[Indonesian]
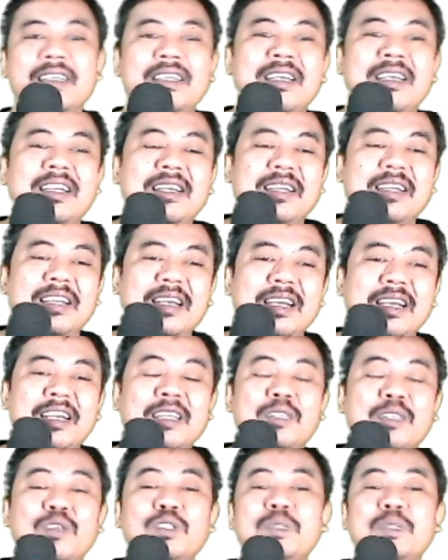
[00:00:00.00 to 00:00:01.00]
Nah,
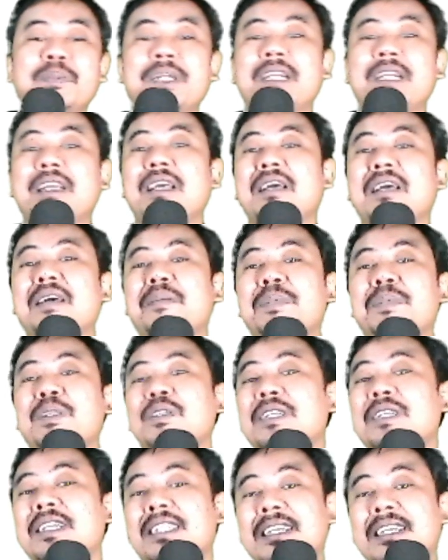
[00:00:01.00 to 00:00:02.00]
itu sebenarnya bentuk
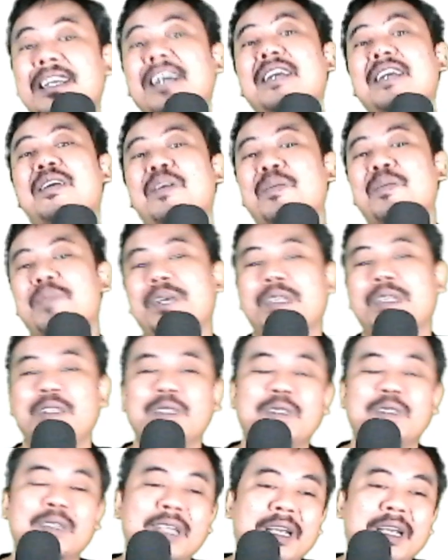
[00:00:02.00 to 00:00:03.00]
segitiga ya huruf V
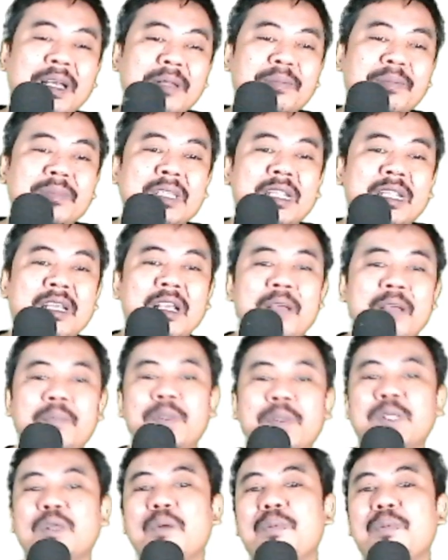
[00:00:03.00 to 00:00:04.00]
itu juga
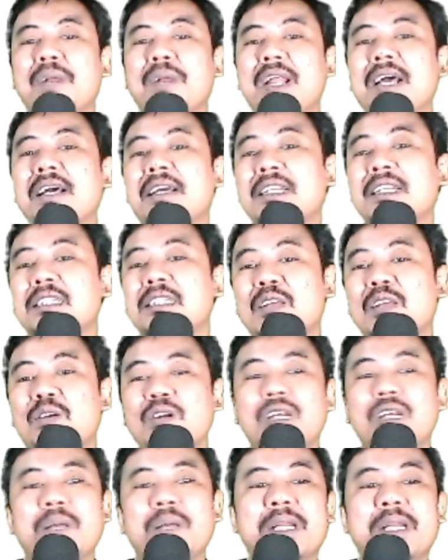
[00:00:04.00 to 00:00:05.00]
Bentuk pola garis lengkung
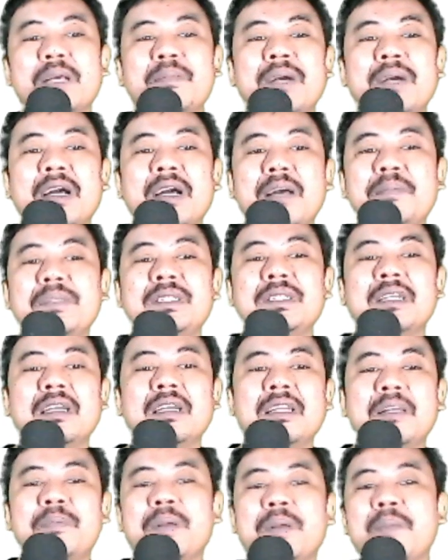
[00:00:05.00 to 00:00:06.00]
dapat dikembangkan menjadi
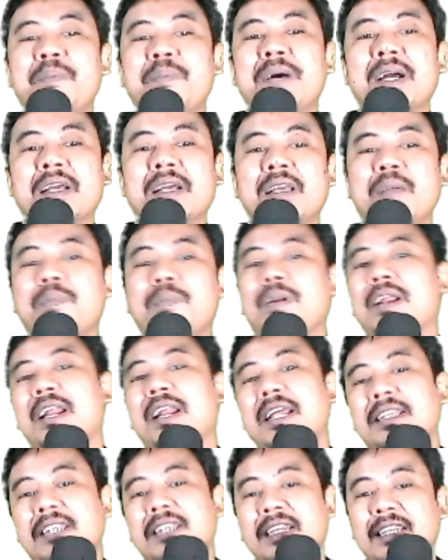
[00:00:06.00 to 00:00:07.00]
berbagai pola
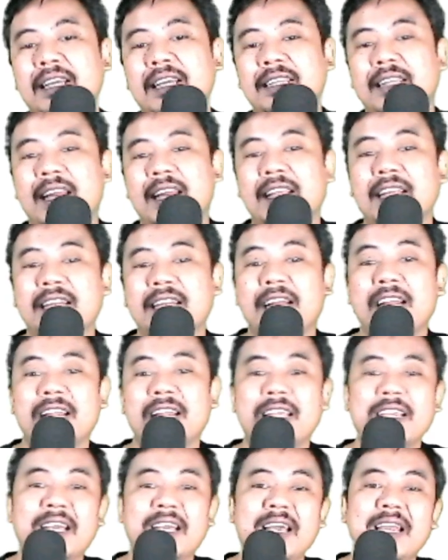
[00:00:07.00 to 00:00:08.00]
lantai diantaranya adalah
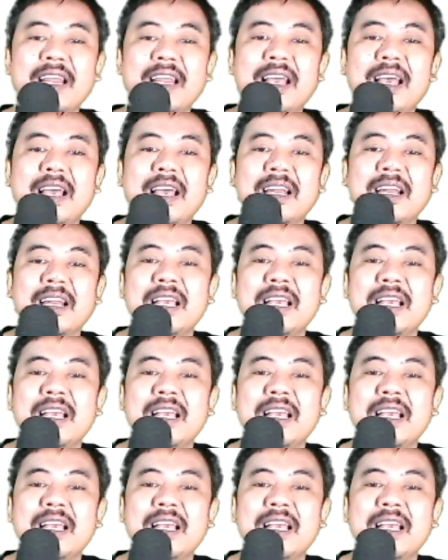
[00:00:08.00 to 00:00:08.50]
lingkaran,